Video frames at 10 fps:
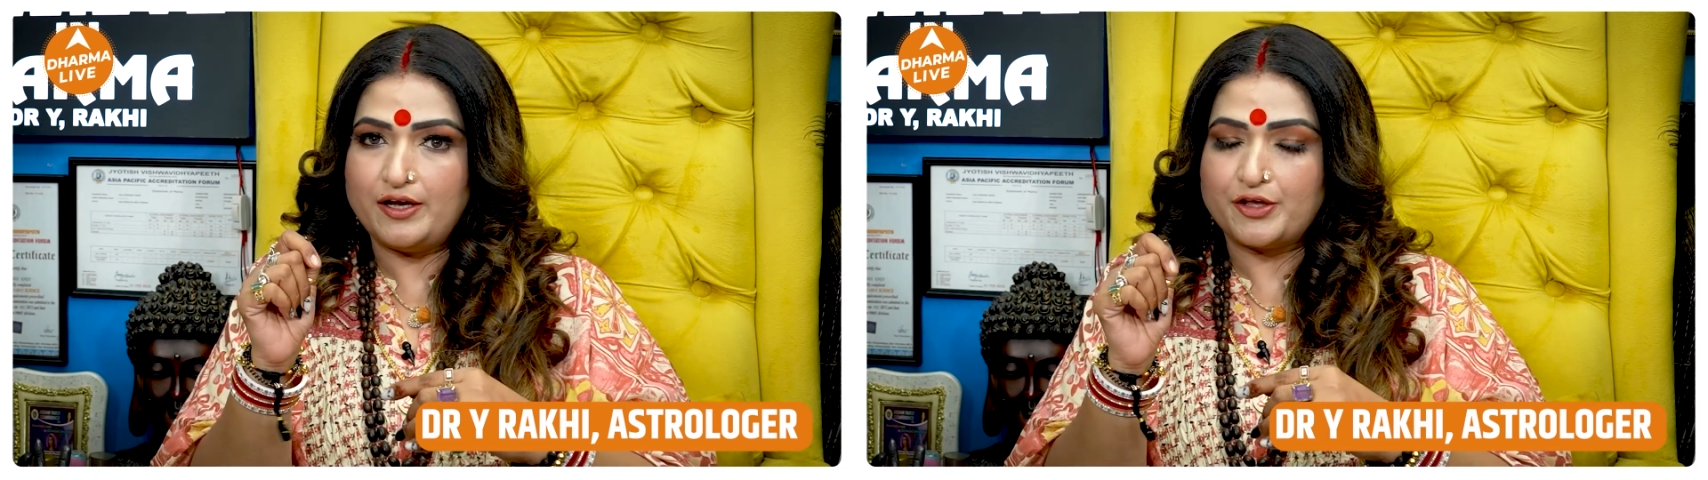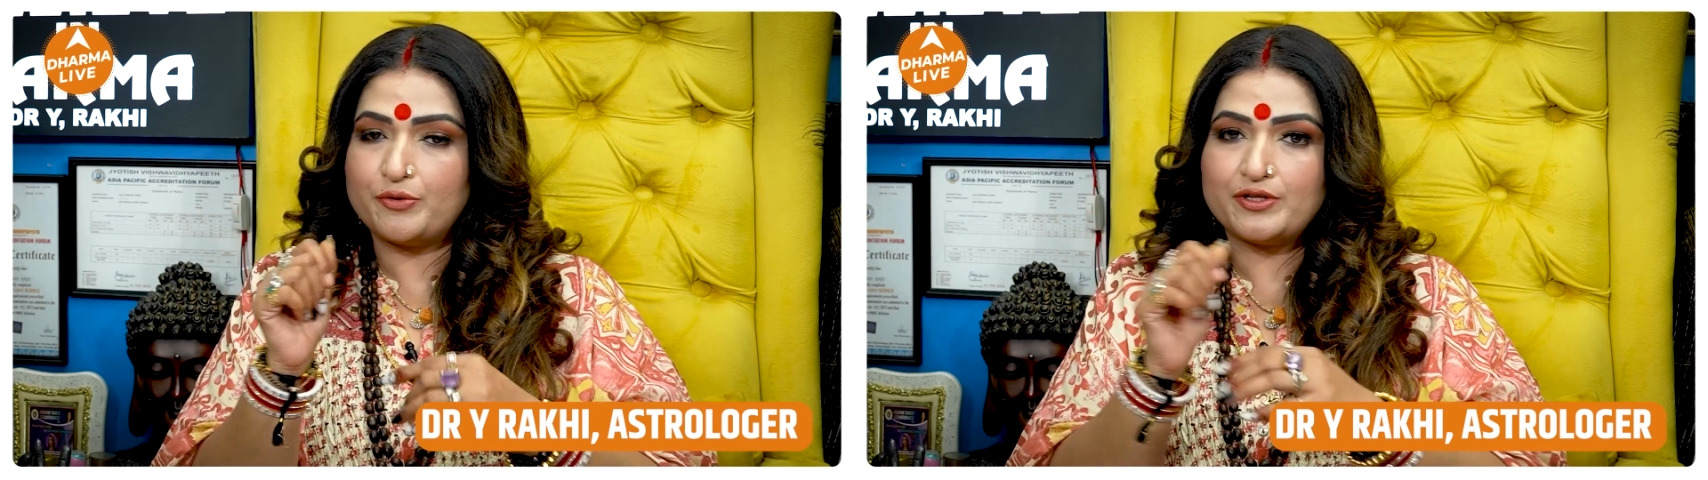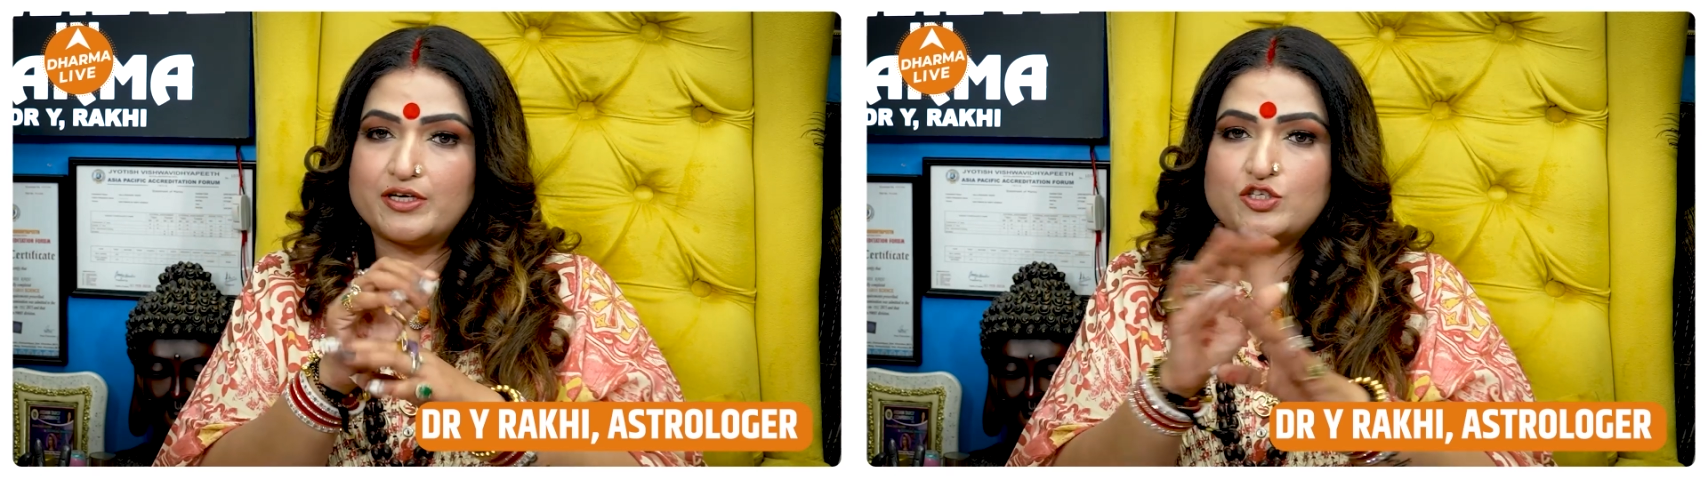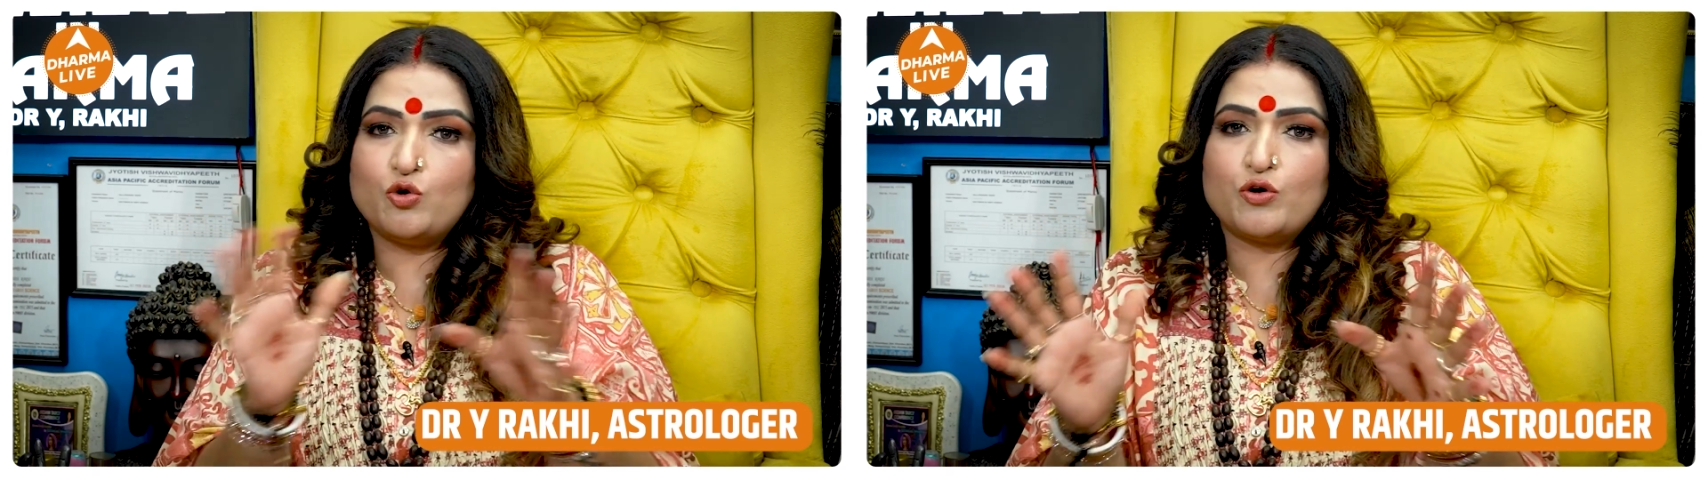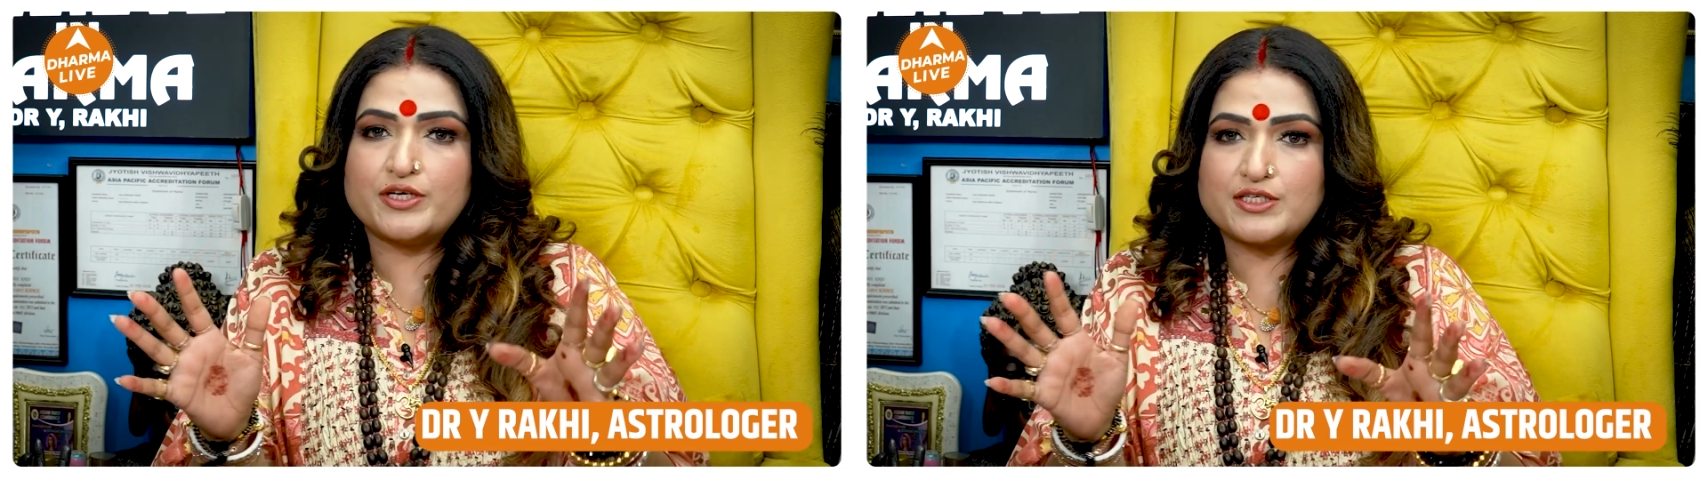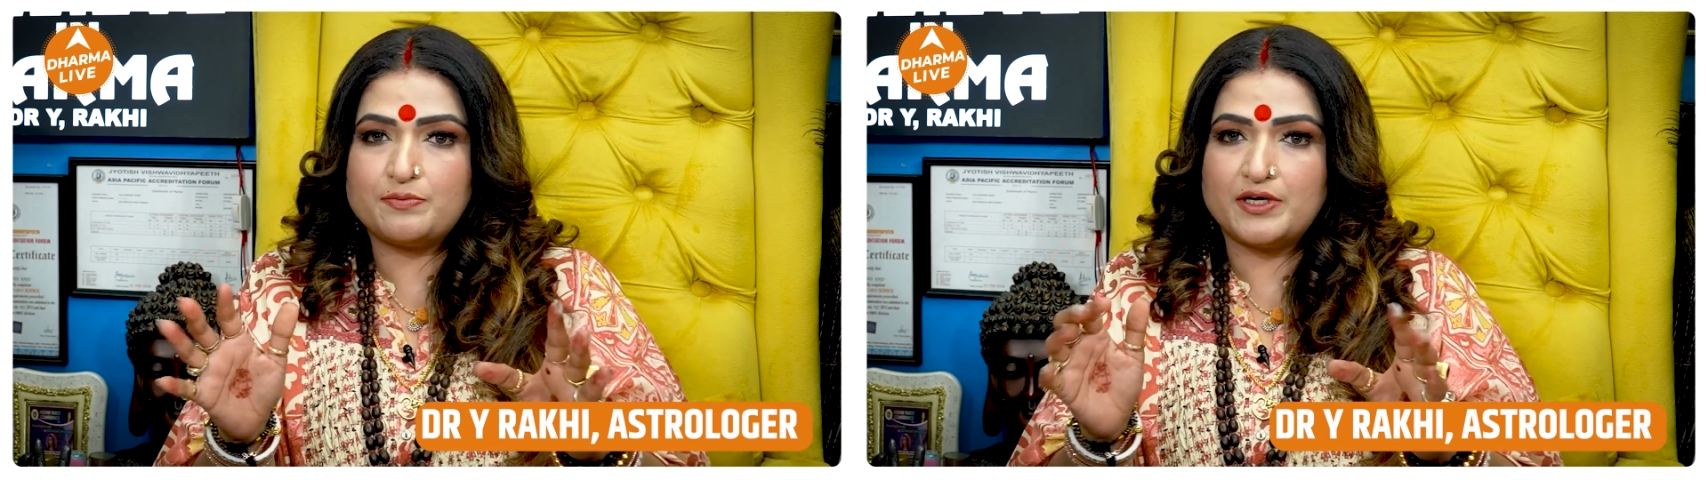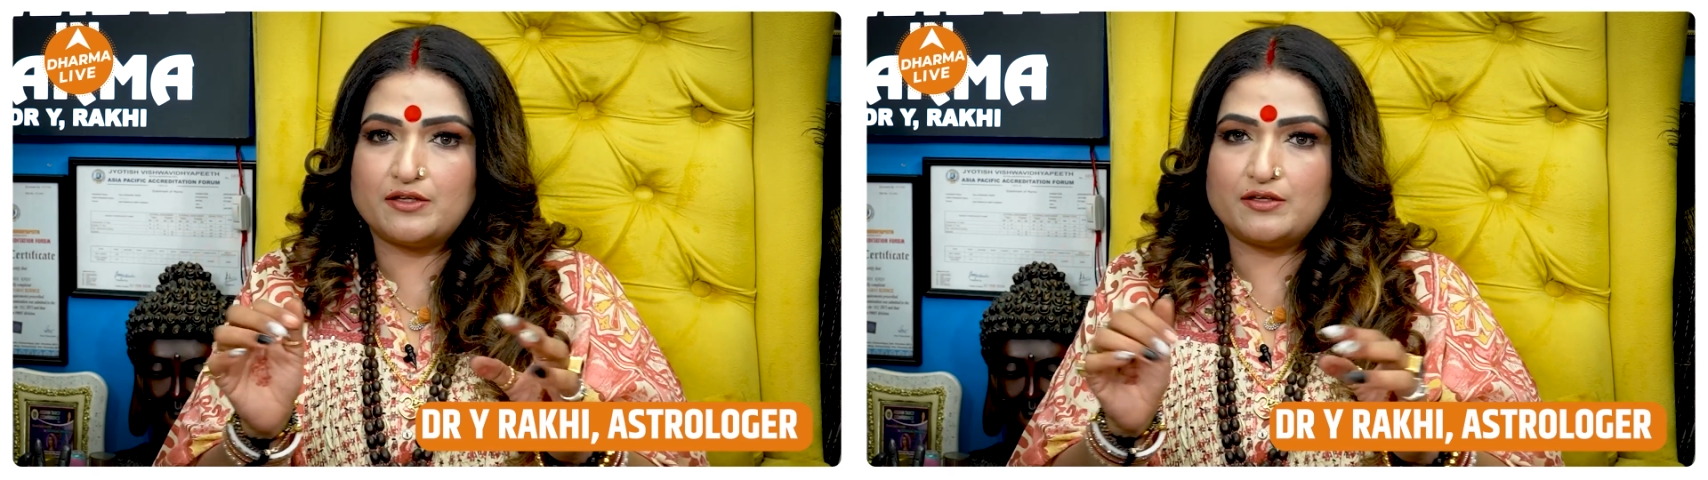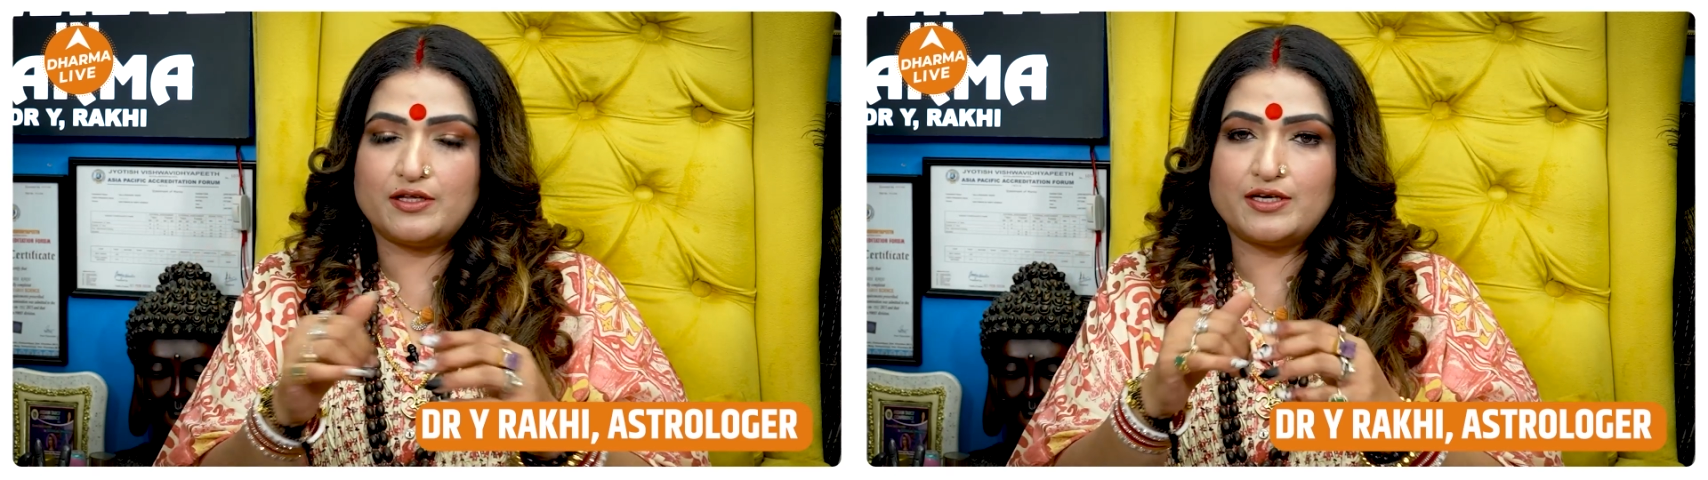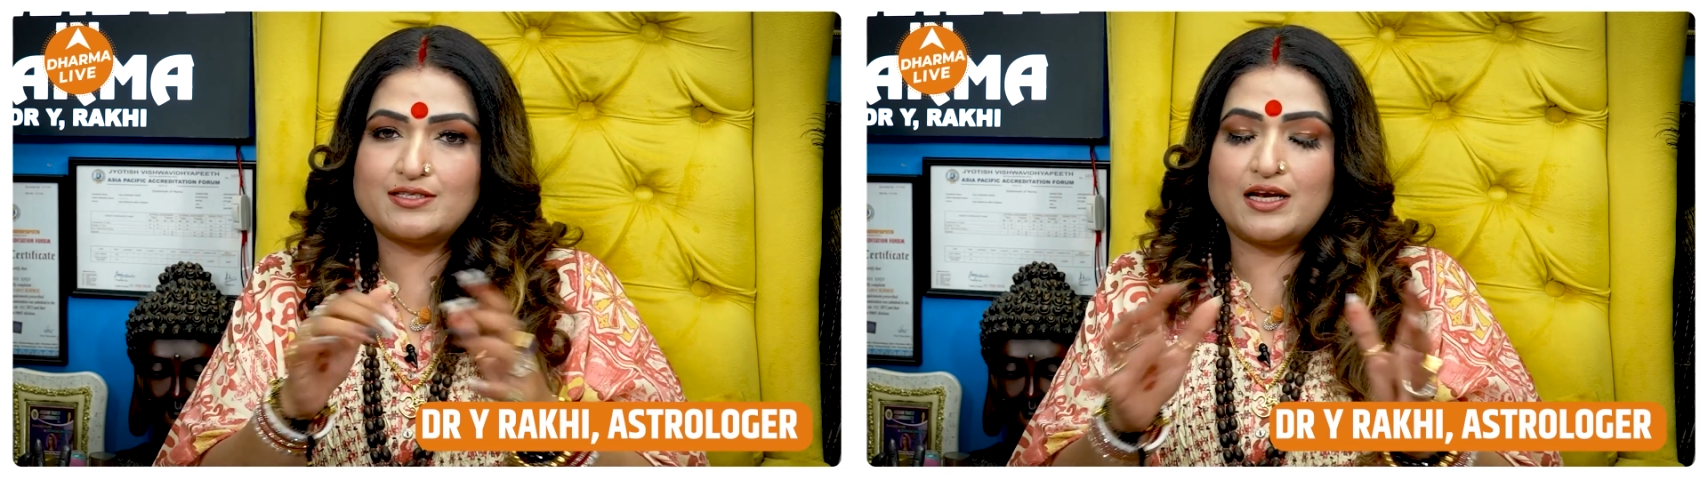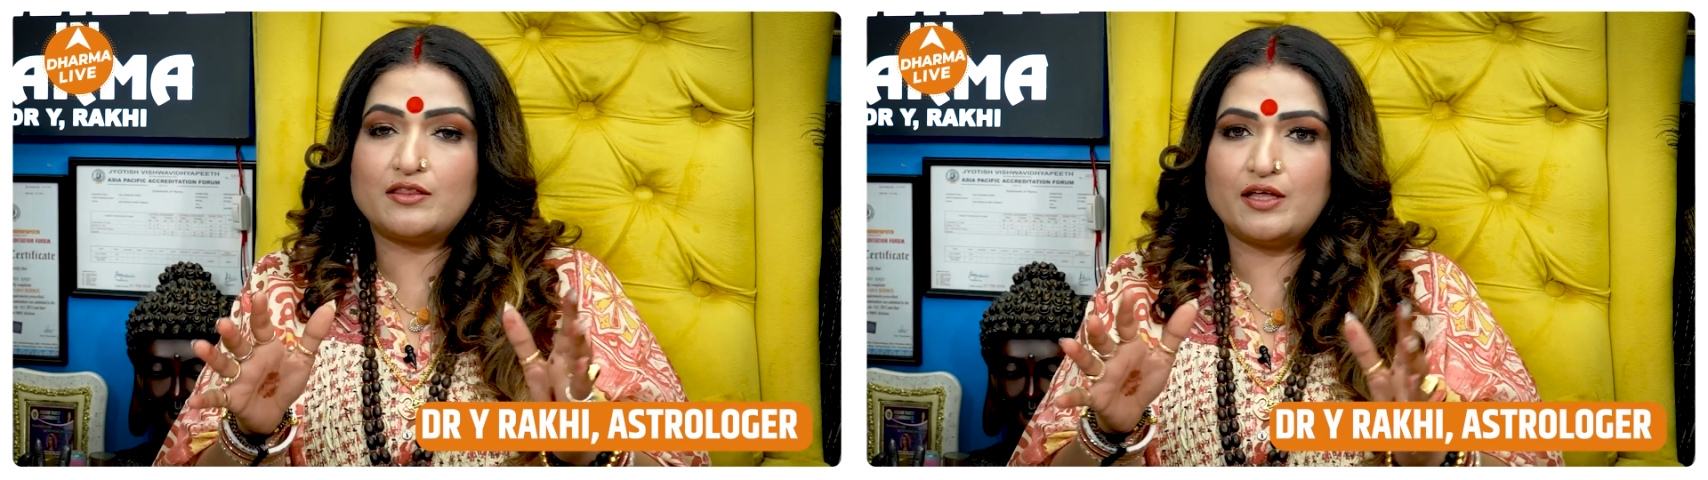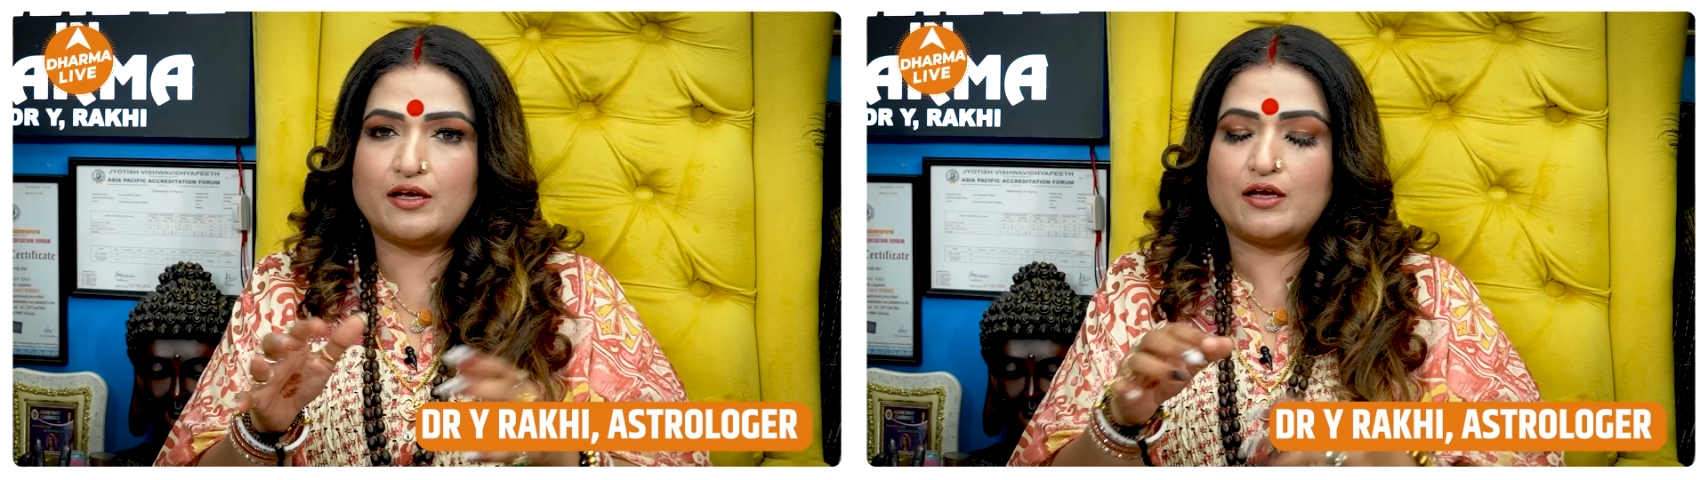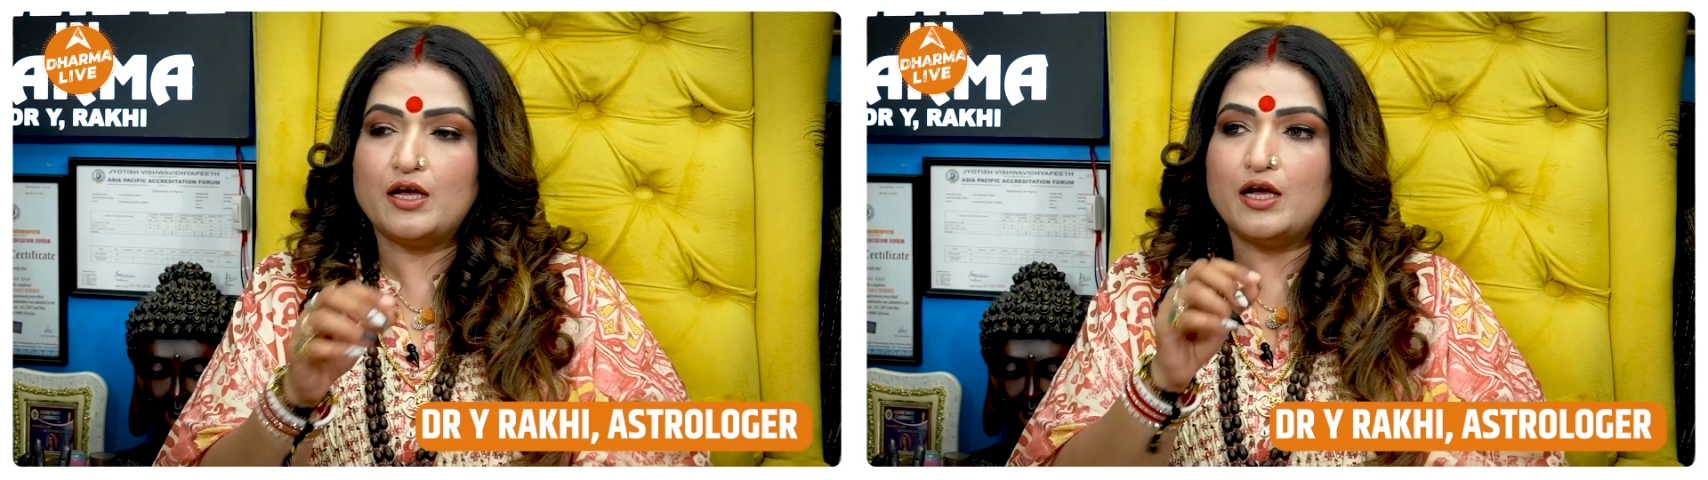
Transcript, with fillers: क्योंकि देर इज नो किस्मत देर इज नथिंग